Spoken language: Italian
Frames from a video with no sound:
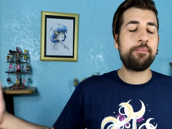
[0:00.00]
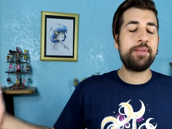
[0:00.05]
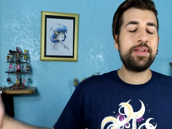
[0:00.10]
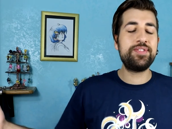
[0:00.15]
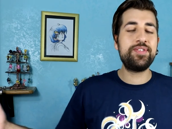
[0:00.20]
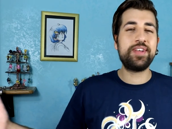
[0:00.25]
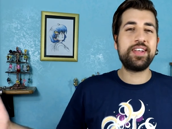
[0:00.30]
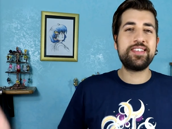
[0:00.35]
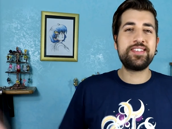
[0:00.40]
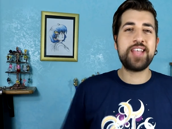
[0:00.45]

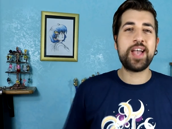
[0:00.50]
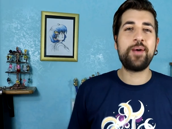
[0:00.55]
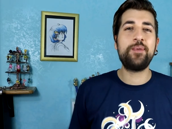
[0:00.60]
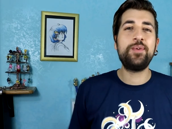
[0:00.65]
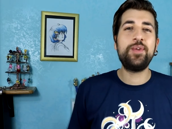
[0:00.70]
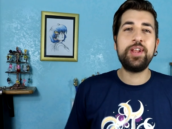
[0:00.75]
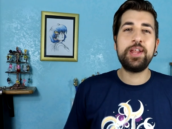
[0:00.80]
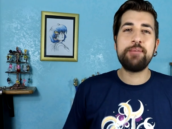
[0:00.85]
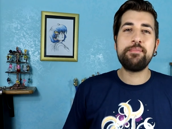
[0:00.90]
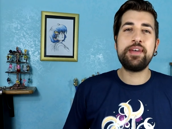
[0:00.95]
penso che sia
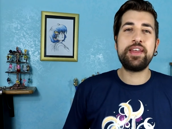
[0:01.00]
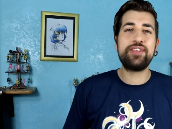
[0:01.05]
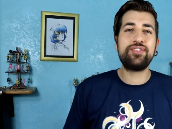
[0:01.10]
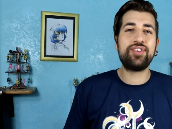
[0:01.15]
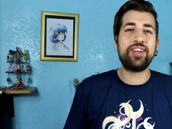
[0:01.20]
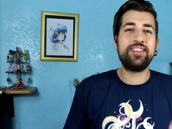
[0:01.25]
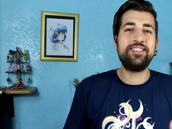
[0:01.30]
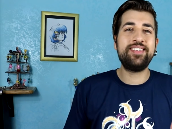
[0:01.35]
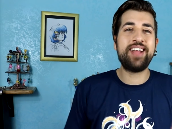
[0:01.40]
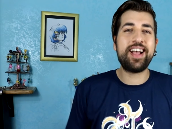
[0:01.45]
uno dei
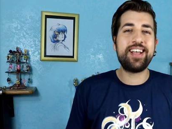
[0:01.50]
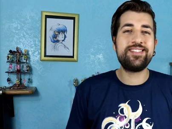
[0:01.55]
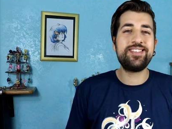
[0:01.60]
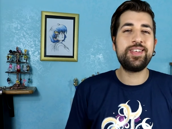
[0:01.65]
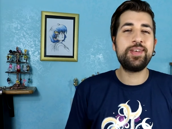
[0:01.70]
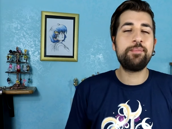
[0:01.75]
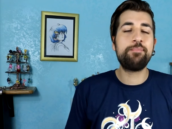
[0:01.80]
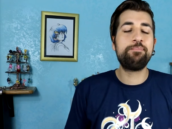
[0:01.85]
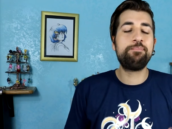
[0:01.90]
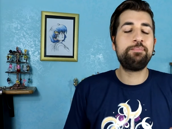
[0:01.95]

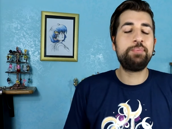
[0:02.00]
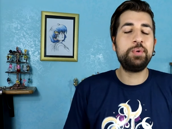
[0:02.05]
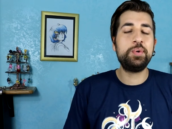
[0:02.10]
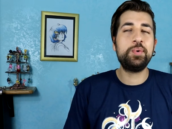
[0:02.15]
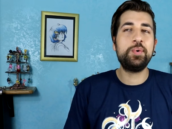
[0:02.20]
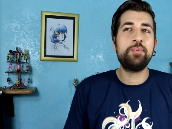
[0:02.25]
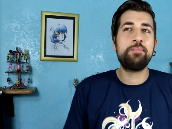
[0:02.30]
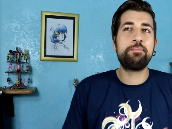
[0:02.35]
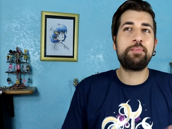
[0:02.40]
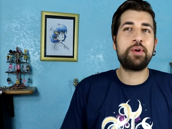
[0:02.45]
merchandising
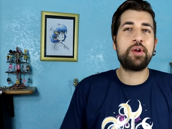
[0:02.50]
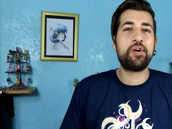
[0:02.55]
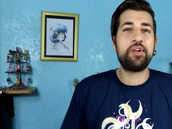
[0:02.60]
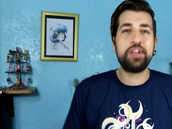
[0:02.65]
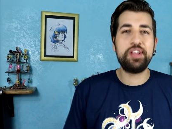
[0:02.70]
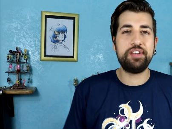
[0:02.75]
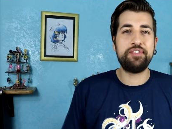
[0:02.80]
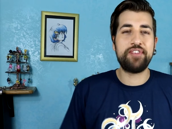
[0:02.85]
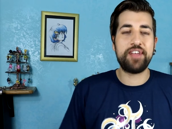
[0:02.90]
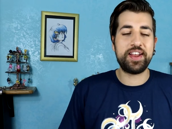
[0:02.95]
più
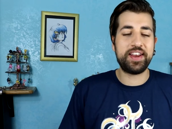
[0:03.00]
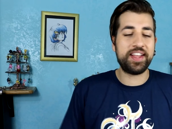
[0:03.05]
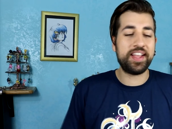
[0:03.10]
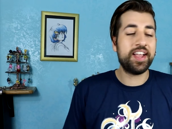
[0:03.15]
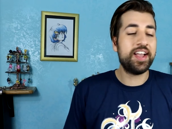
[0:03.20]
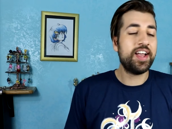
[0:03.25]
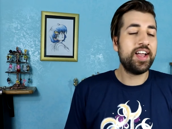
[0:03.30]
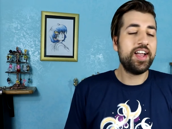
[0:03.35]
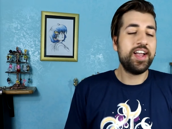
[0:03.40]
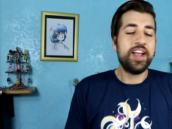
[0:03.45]

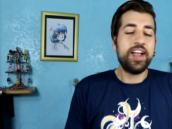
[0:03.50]
proliferi